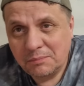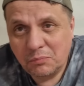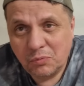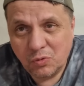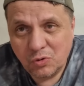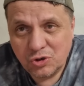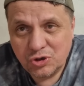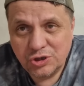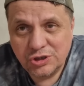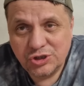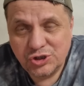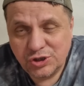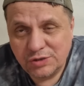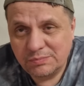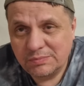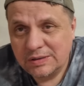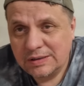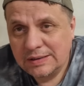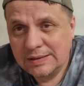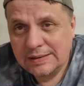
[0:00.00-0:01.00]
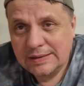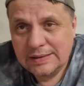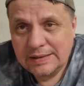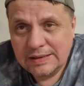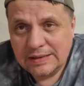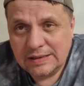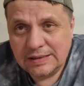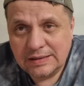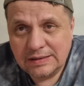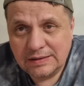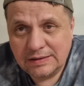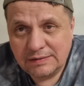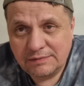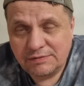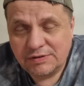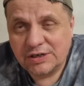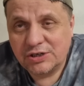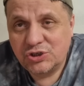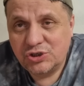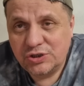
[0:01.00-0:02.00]
больше, чем э, а,
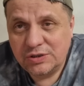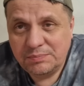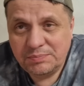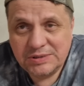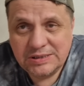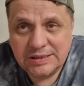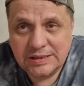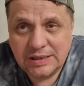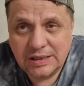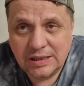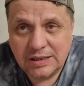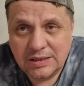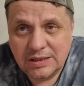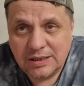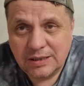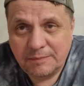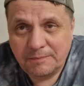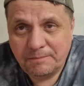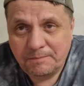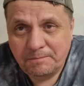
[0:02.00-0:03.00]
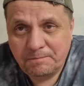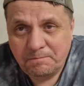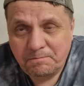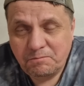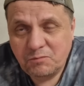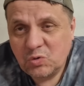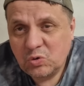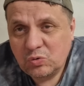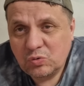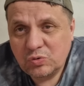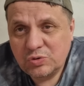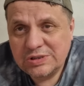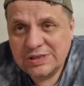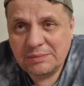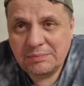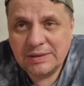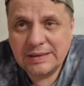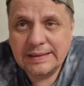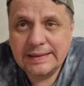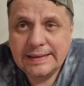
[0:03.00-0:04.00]
врачи-психиатры. Ну,
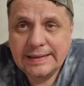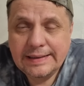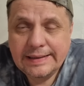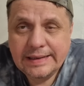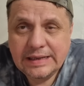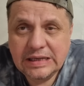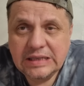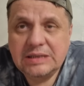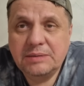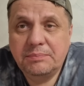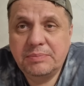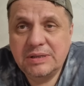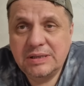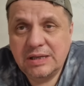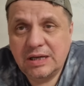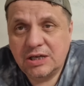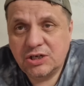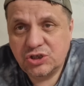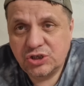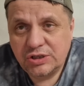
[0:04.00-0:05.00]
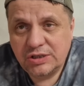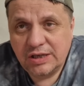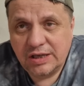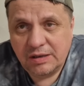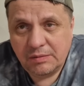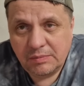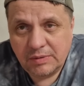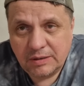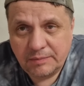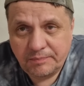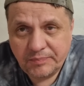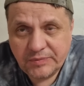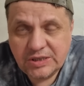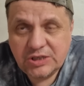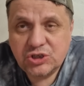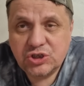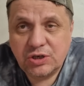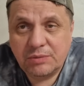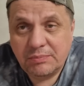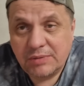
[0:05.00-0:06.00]
друзья мои, это было ожидаемо. И
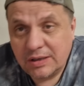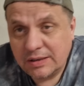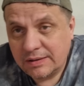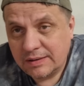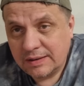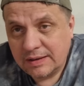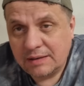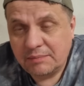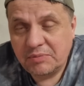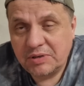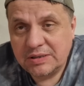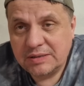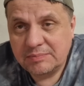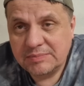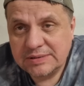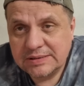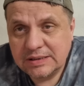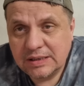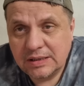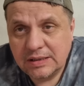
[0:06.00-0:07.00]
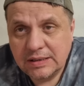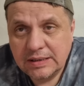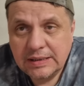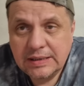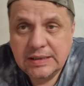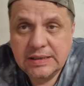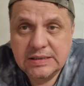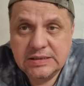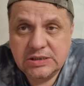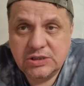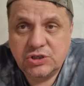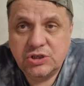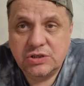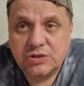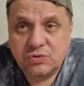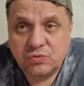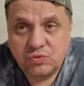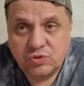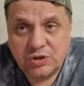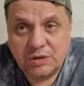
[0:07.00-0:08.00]
шаман об этом знал.
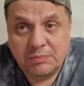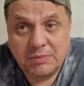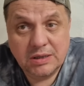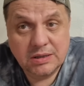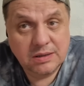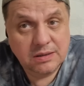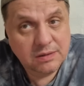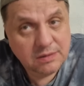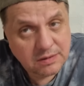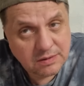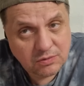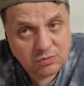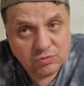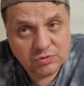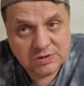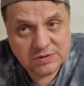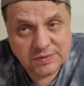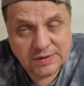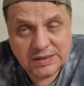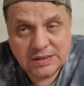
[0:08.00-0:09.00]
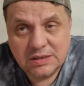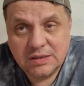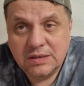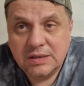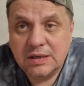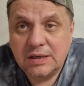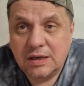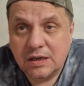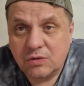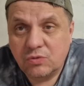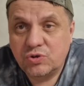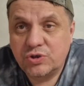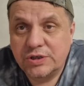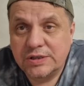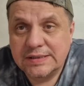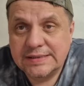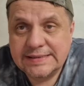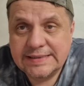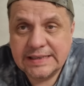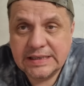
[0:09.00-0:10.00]
Сейчас у шамана он звонил,
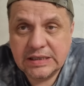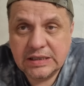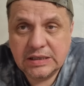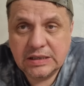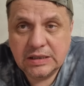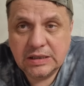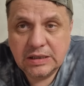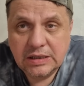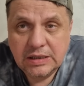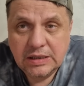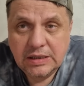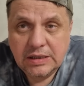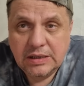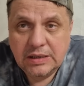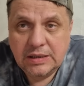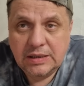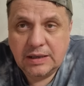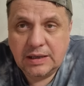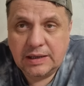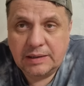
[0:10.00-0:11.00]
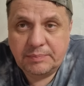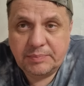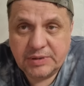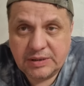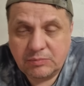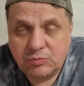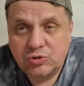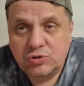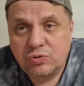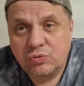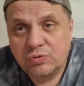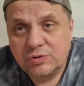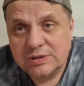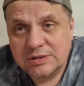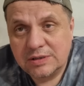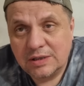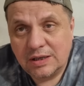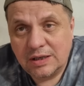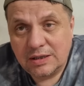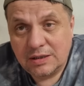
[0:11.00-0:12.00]
хорошее настроение, э, потому что он
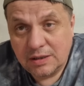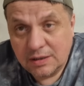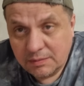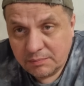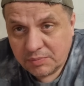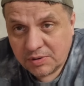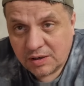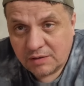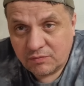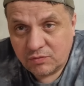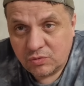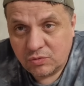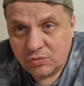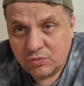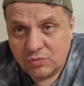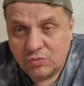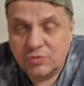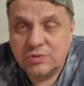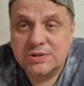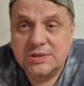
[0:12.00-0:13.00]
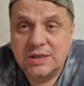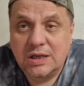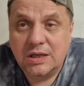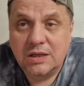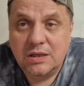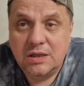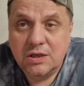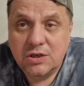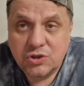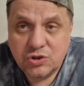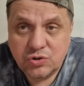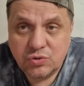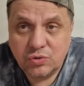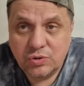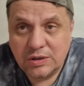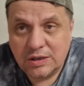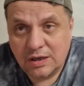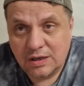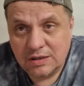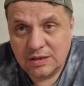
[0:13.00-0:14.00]
знает правду. Он знает, что
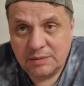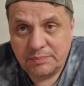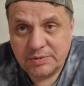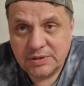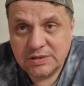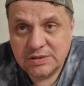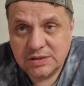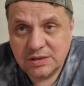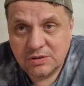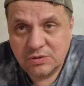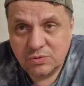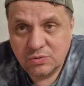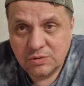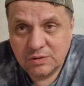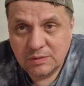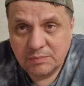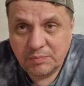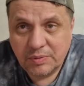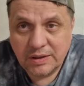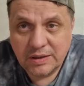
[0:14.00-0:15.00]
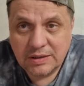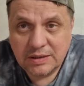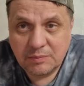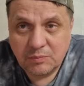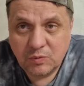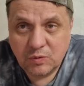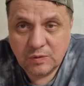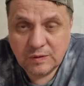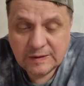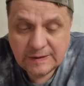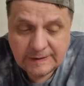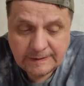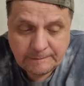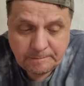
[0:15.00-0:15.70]
и когда произойдет. Поэтому